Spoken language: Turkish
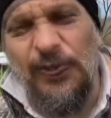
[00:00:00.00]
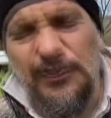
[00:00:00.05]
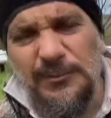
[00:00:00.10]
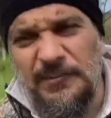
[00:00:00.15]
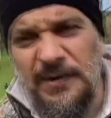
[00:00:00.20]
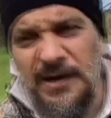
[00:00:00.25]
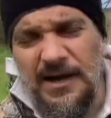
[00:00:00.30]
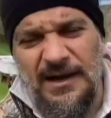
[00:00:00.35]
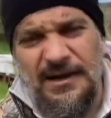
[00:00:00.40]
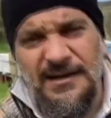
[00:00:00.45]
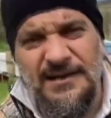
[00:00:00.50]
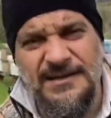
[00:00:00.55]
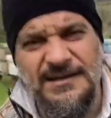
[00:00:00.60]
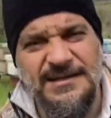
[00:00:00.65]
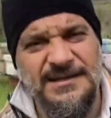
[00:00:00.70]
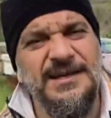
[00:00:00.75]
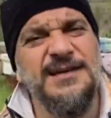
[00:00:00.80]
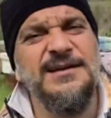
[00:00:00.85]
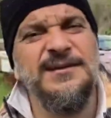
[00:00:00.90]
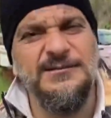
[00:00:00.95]
olmaya
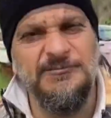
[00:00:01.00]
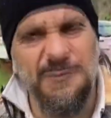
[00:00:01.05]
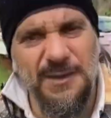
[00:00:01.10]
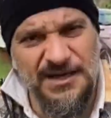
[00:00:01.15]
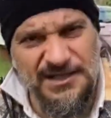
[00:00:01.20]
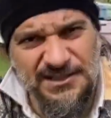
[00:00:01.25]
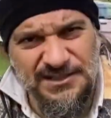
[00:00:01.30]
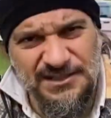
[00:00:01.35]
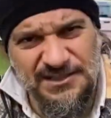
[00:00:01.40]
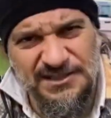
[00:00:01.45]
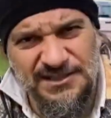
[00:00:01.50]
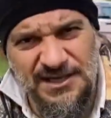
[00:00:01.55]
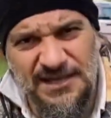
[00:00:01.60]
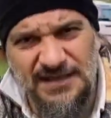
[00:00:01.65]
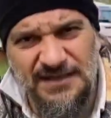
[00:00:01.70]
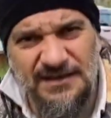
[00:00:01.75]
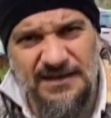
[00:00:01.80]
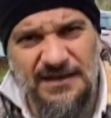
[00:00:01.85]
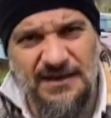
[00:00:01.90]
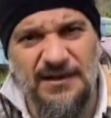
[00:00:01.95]
yarın
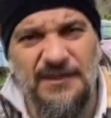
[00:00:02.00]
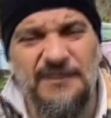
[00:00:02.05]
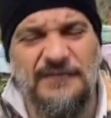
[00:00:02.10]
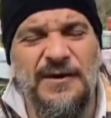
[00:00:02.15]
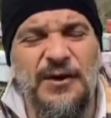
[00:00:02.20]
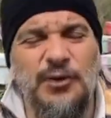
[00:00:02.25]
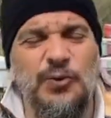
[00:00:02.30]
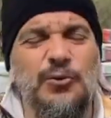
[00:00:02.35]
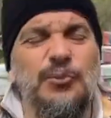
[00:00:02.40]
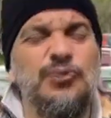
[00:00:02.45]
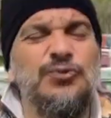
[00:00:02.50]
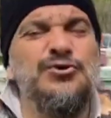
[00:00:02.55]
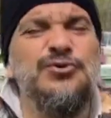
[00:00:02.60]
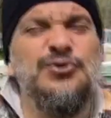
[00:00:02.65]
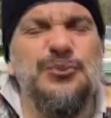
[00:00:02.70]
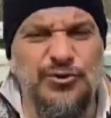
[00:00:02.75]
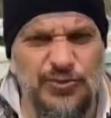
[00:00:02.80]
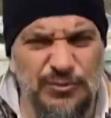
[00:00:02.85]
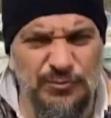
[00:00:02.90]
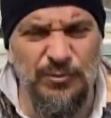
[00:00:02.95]
başlayacak ve
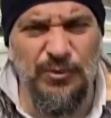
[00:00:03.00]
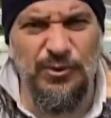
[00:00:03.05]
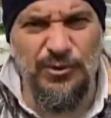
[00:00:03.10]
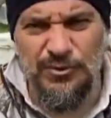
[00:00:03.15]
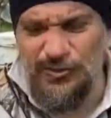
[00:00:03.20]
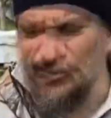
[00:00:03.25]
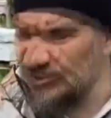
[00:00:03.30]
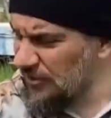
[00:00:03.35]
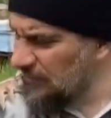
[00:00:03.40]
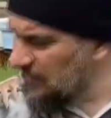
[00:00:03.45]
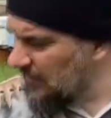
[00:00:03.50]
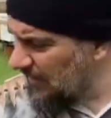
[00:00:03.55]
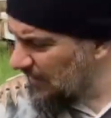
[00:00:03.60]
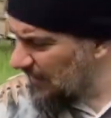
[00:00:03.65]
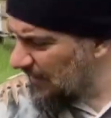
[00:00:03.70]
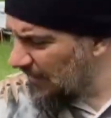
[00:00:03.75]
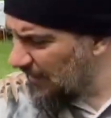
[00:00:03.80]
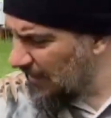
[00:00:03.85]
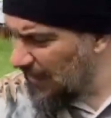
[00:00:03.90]
3 gün boyunca da